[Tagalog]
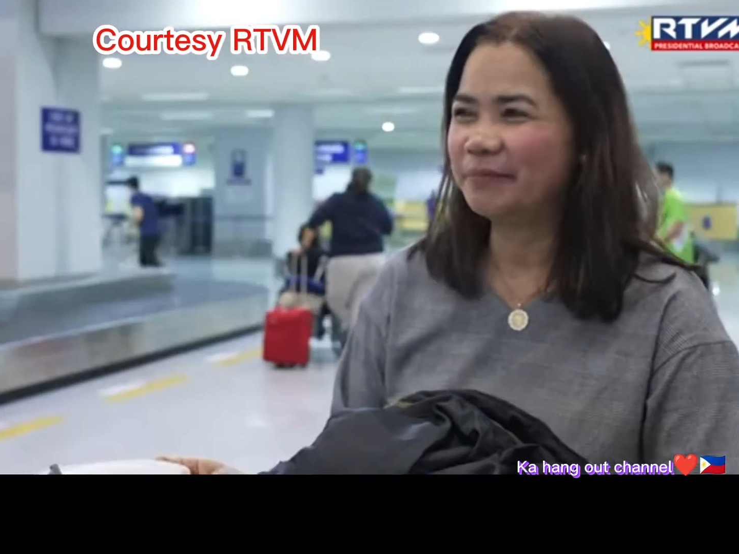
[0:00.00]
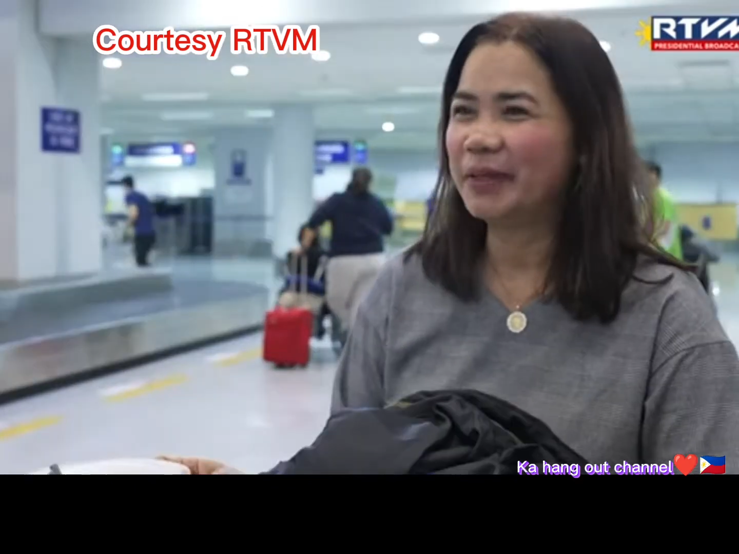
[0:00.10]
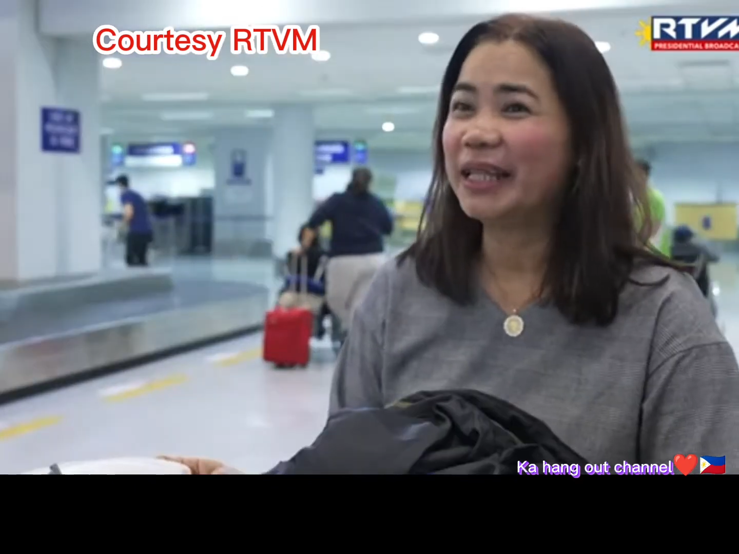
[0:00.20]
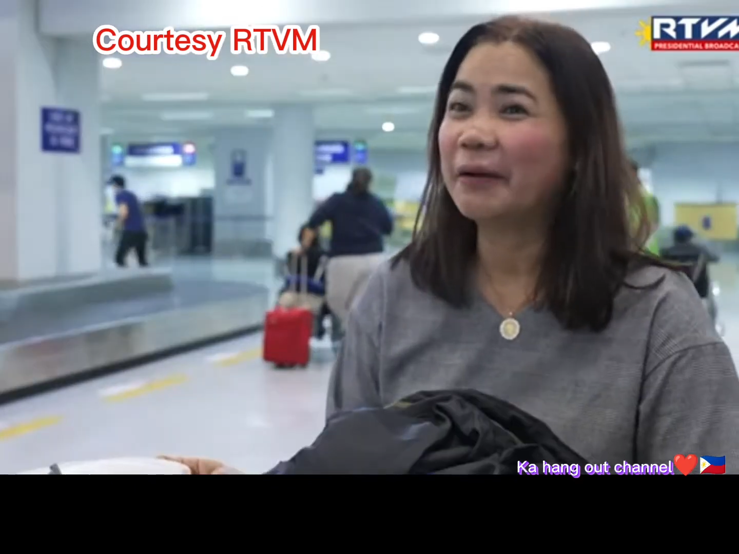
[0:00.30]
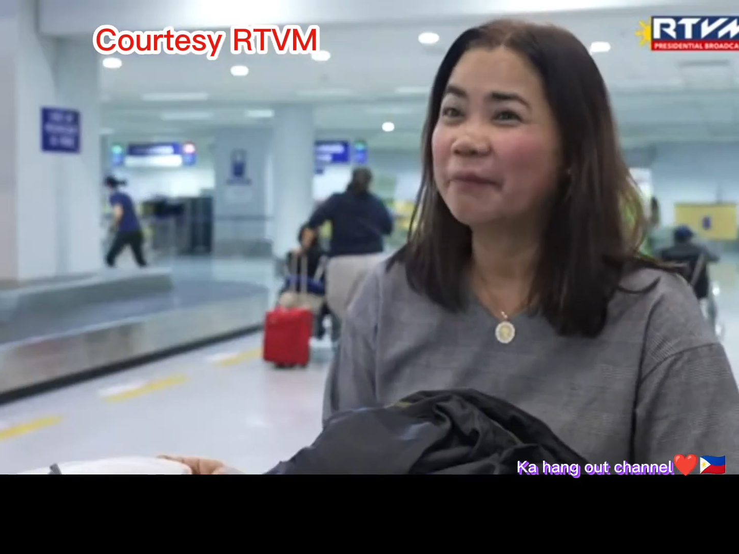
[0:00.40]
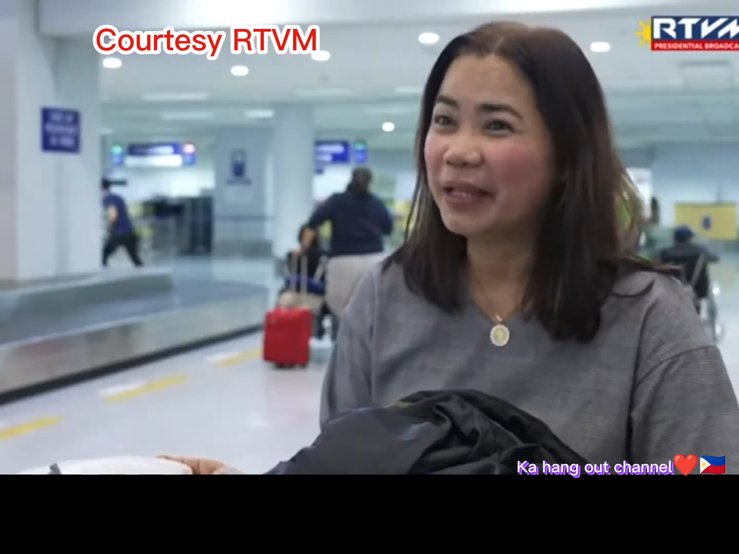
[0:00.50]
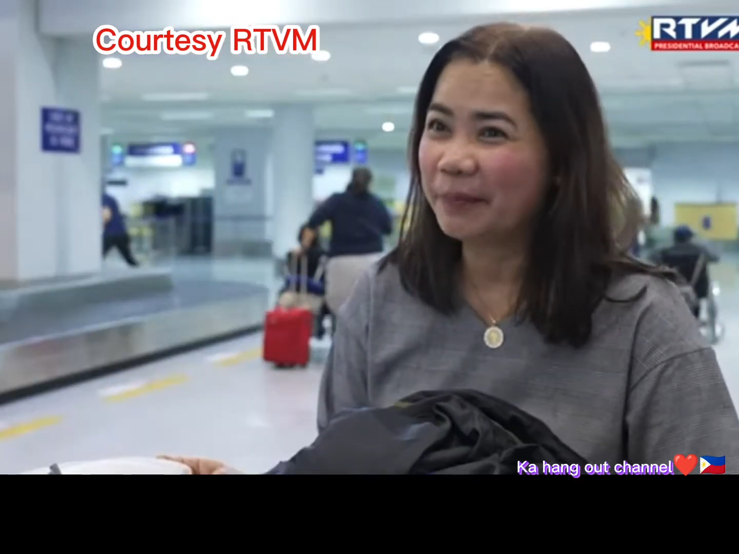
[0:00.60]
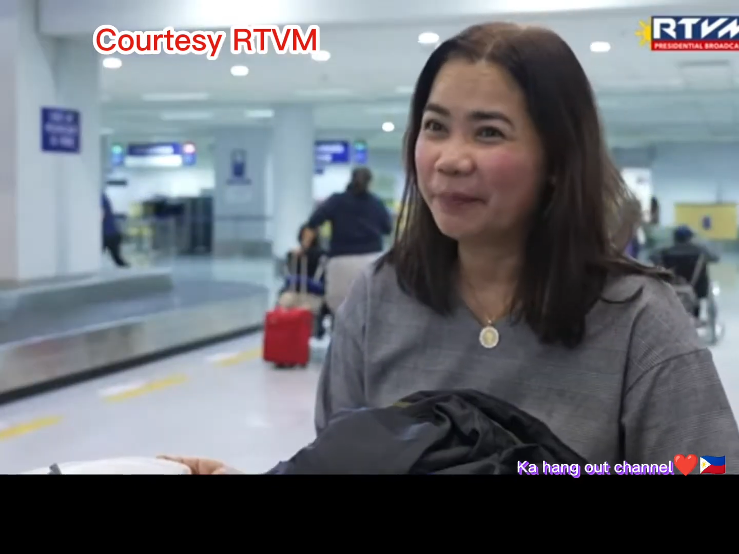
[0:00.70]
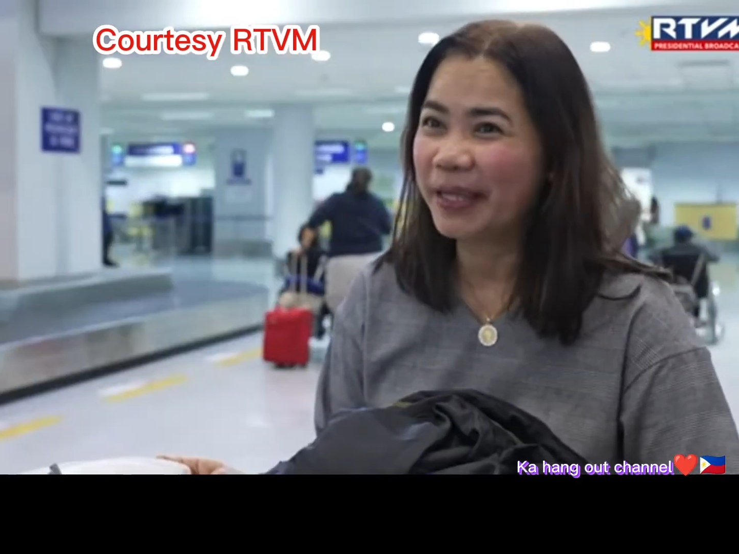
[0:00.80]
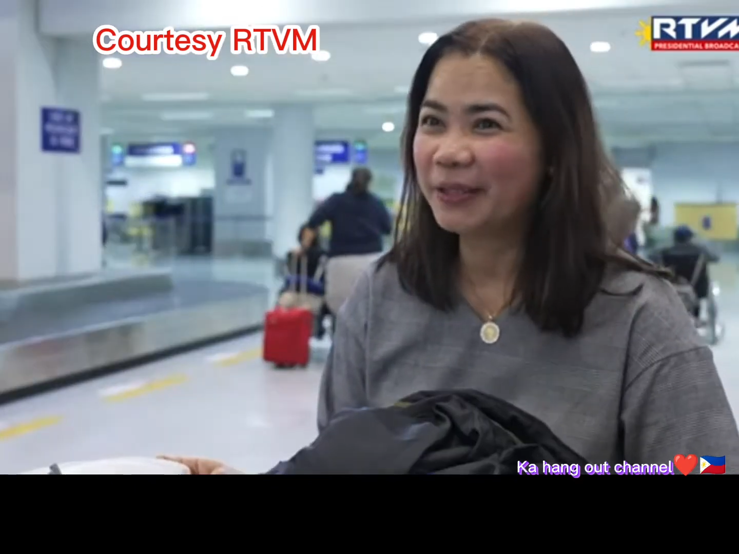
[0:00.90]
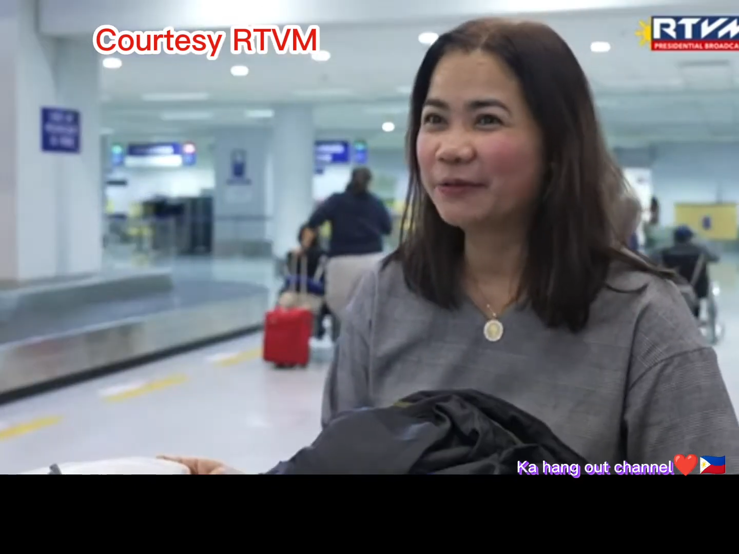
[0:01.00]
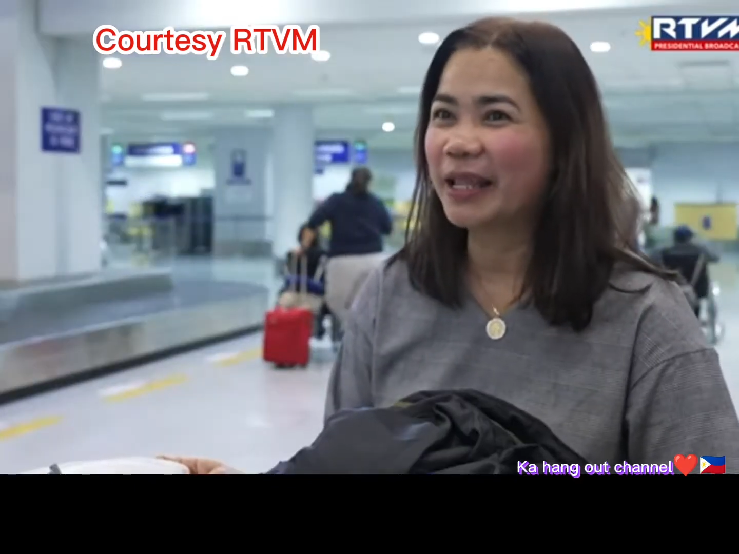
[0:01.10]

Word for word: bilang Pilipino.